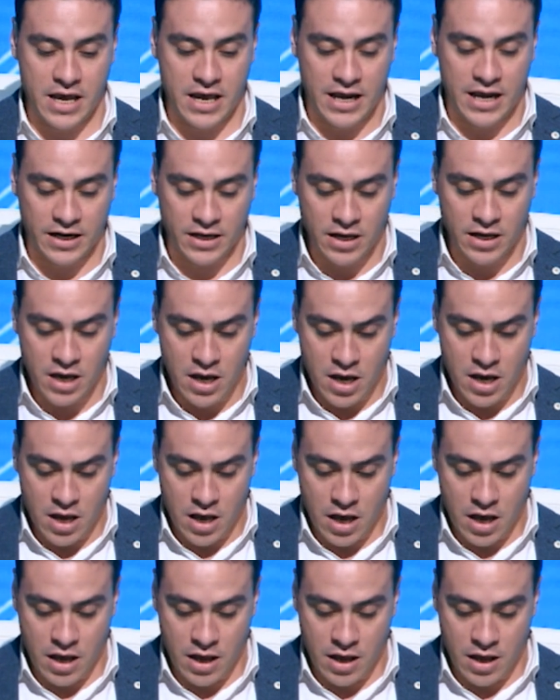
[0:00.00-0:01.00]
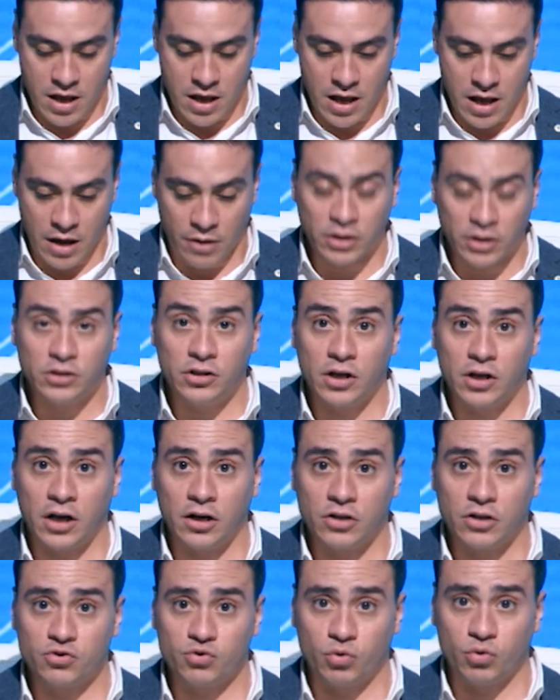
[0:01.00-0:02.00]
يعني آه، اود
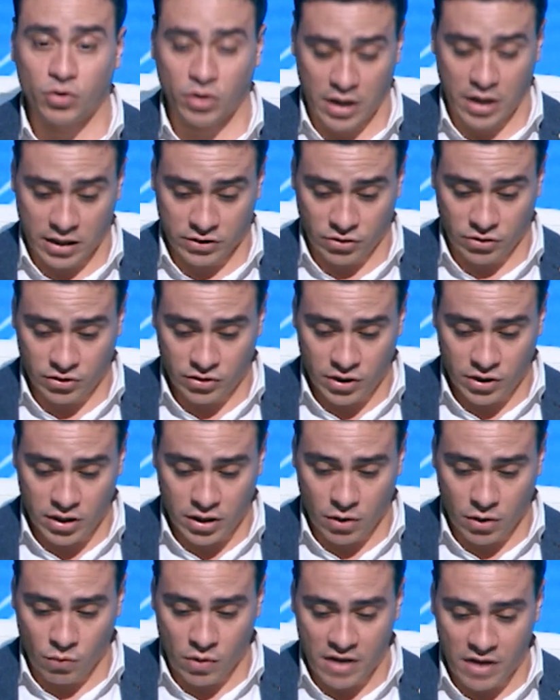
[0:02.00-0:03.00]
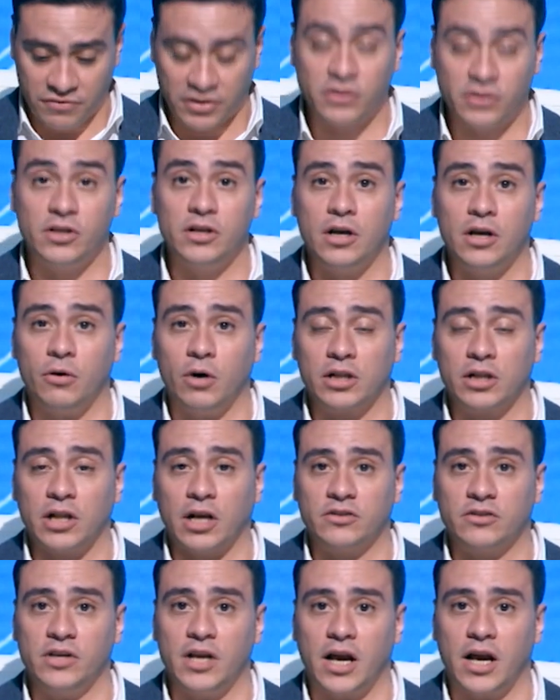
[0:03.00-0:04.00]
ان اشكر حضرتك وافدتينا
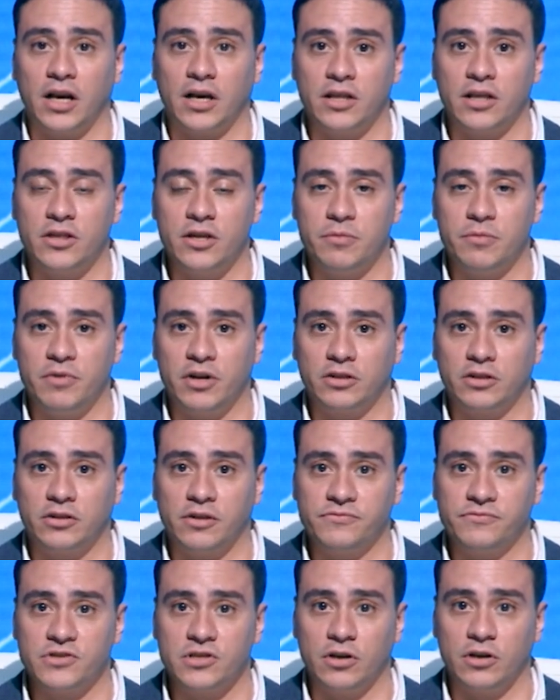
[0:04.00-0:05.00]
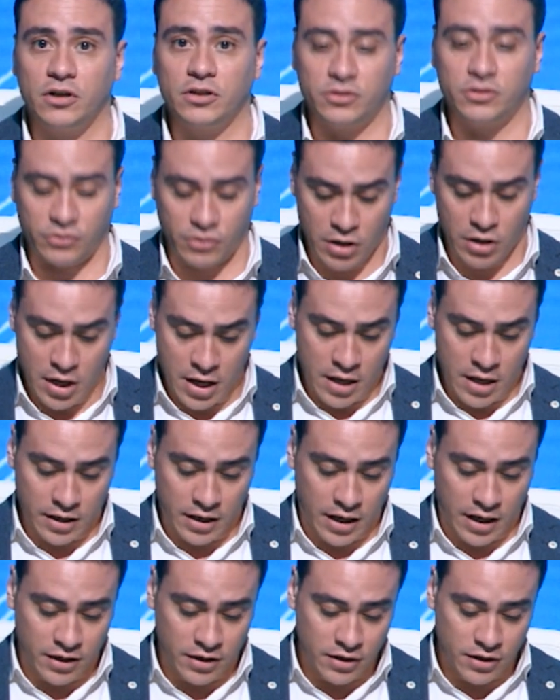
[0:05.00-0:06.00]
واطلعتينا على كثير من التفصيلات
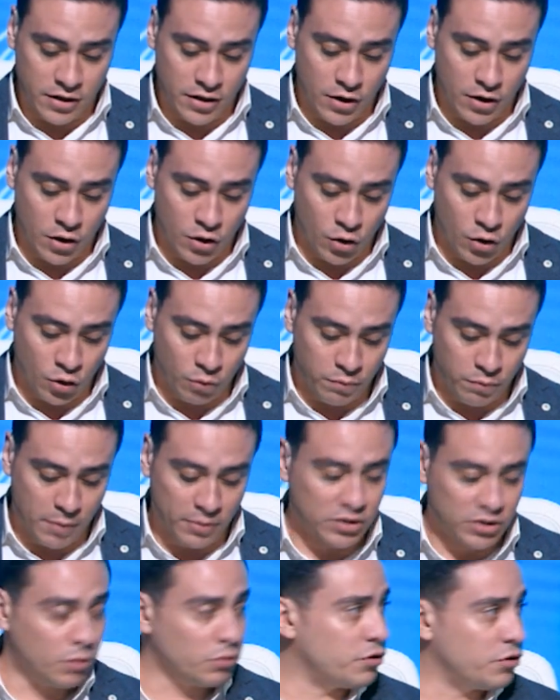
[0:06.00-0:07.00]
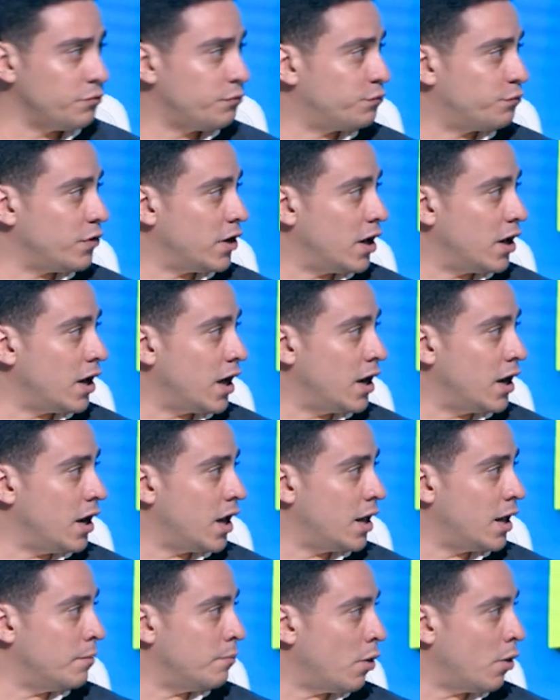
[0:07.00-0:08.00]
يعني آه، ربما توظيف آه،
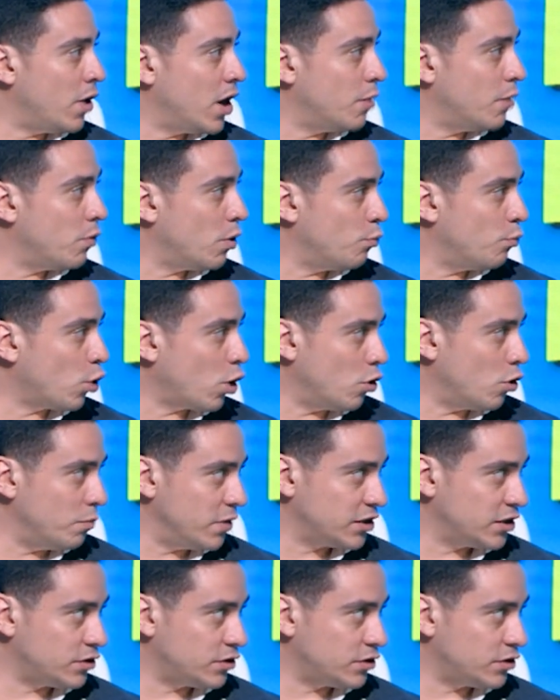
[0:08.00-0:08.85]
المواهب ومقاومات